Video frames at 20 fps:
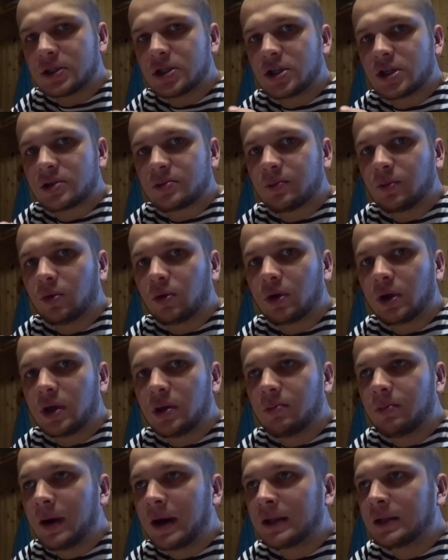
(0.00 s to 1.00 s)
Сейчас
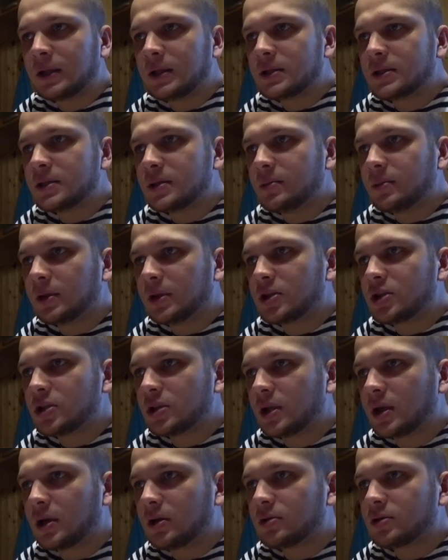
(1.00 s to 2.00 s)
многие банки с ними
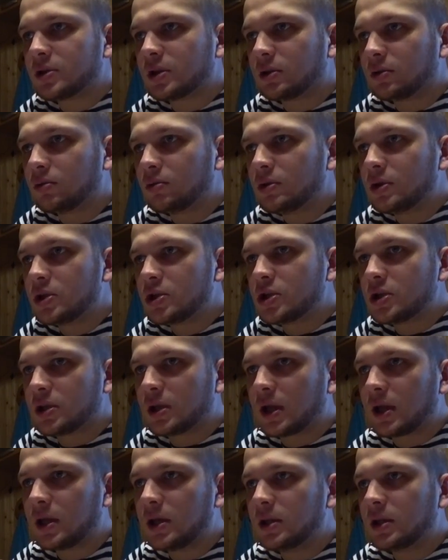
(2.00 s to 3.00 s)
начинают
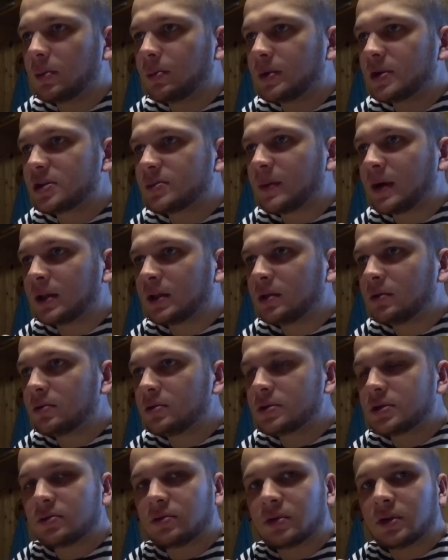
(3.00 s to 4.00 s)
сотрудничать, какие-то присматриваются.